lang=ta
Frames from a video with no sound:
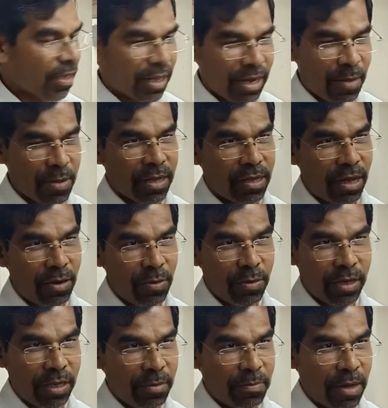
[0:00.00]
நமது
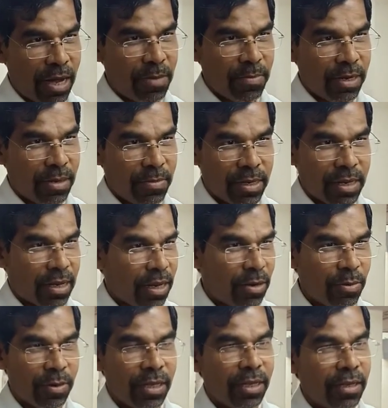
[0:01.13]
கல்லூரி பாரம்பரியமிக்க
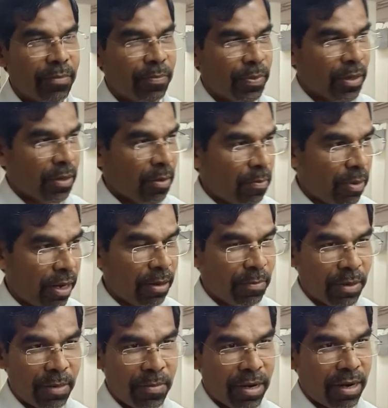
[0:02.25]
கல்லூரி பல
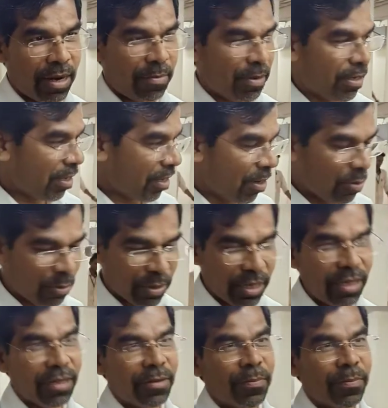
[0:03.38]
பெருமைகளை பெற்ற கல்லூரி